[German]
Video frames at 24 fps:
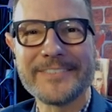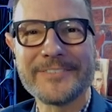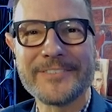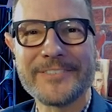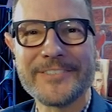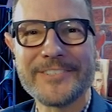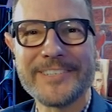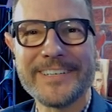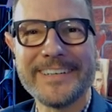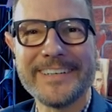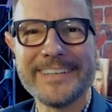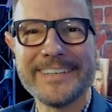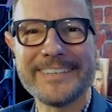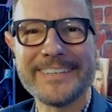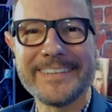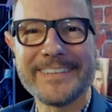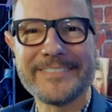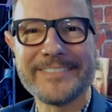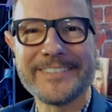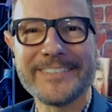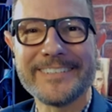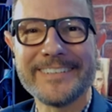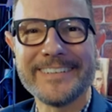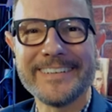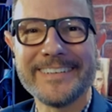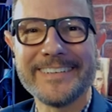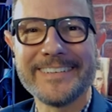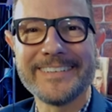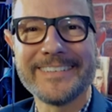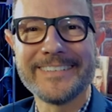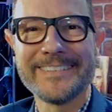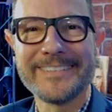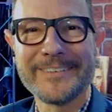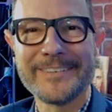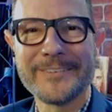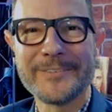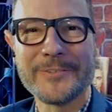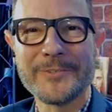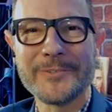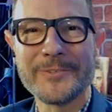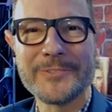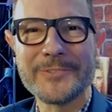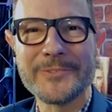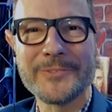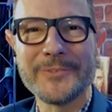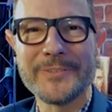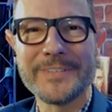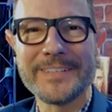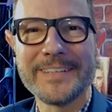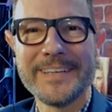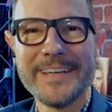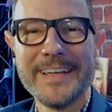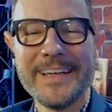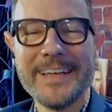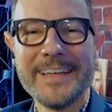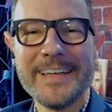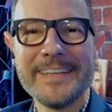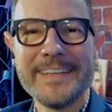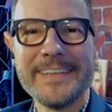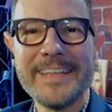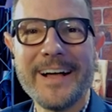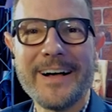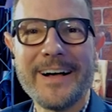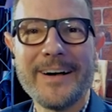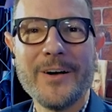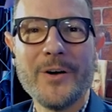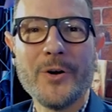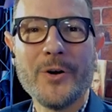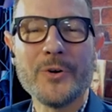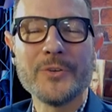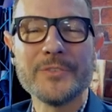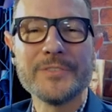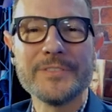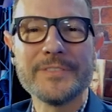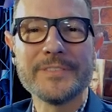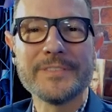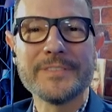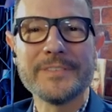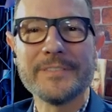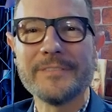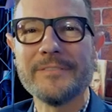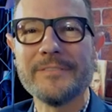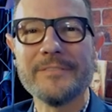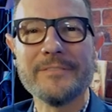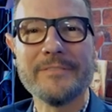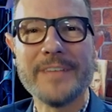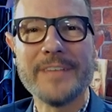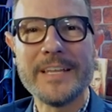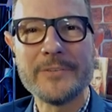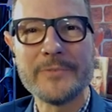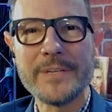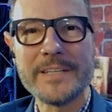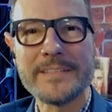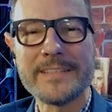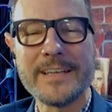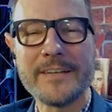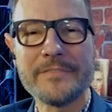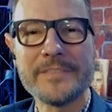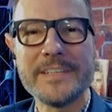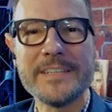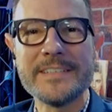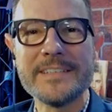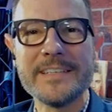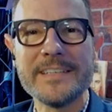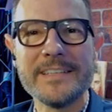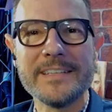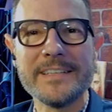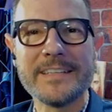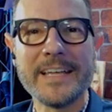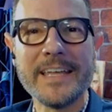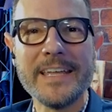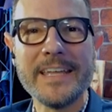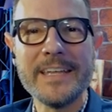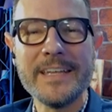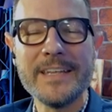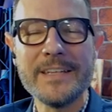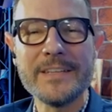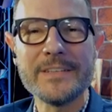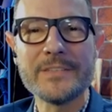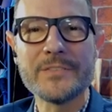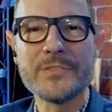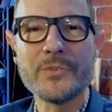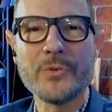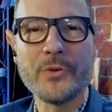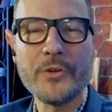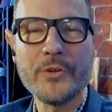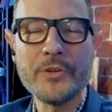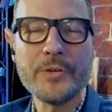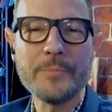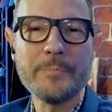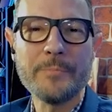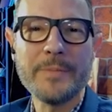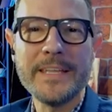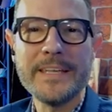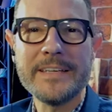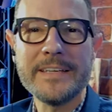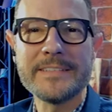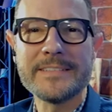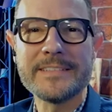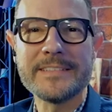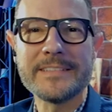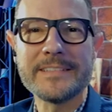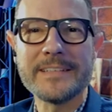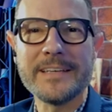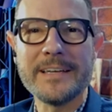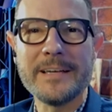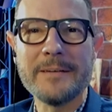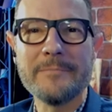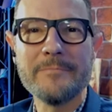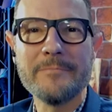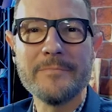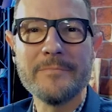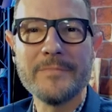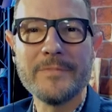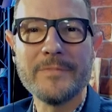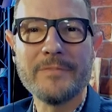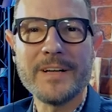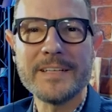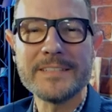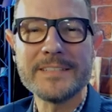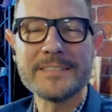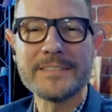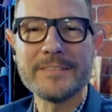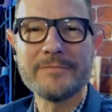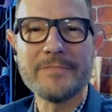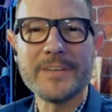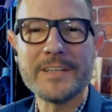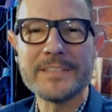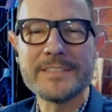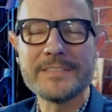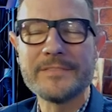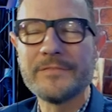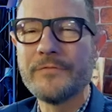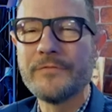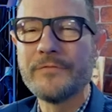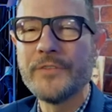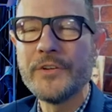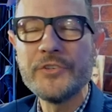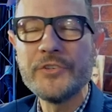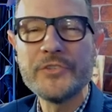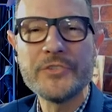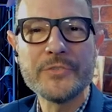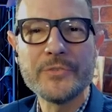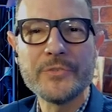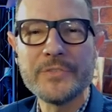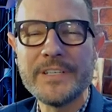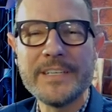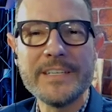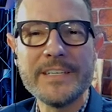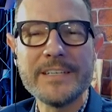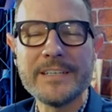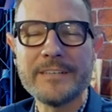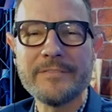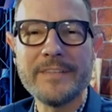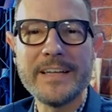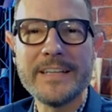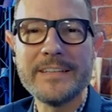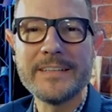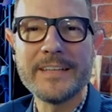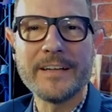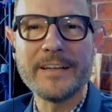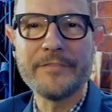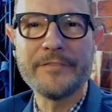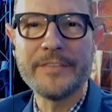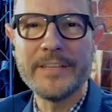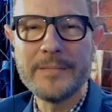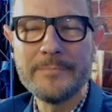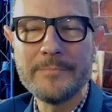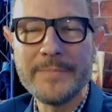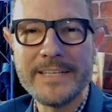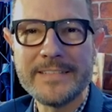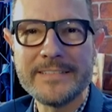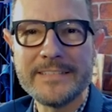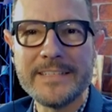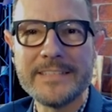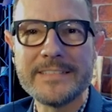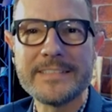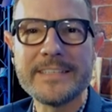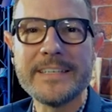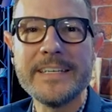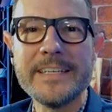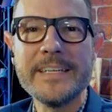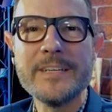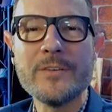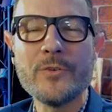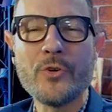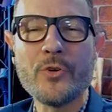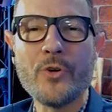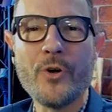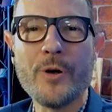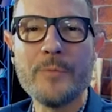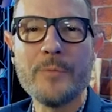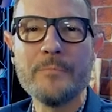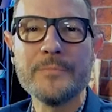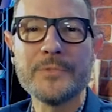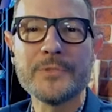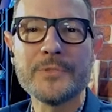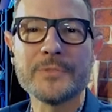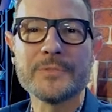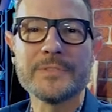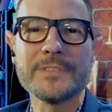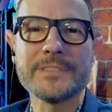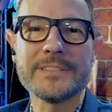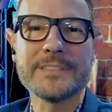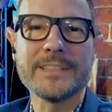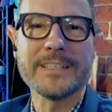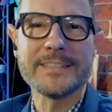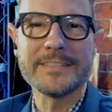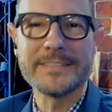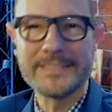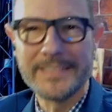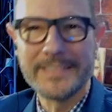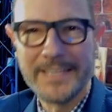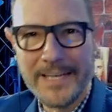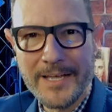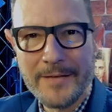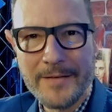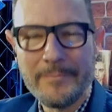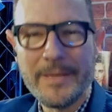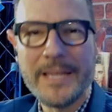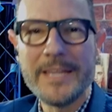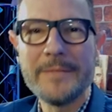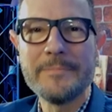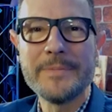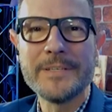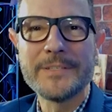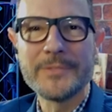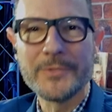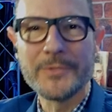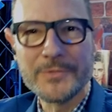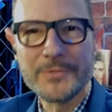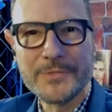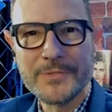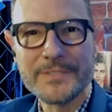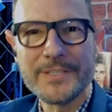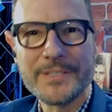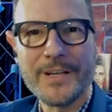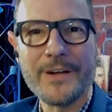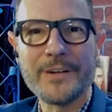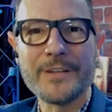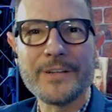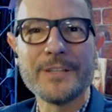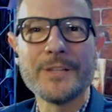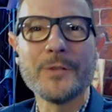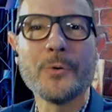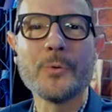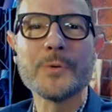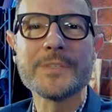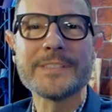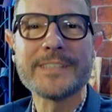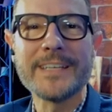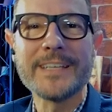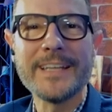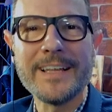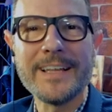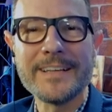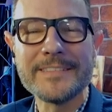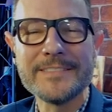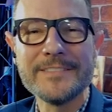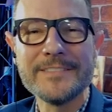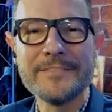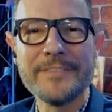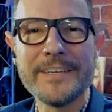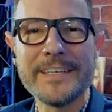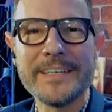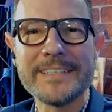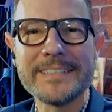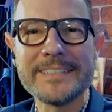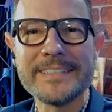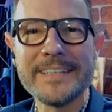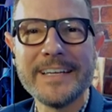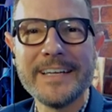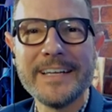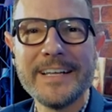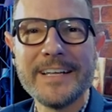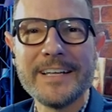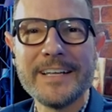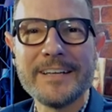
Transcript: das verstehe ich, das verstehe ich. Gut, gut. Ja, und wenn du jetzt auf diesen Dreh zurückblickst, ähm, was, was wünschst du dir, wenn der Film jetzt ins Kino kommt und das Baby sozusagen losgelassen wird?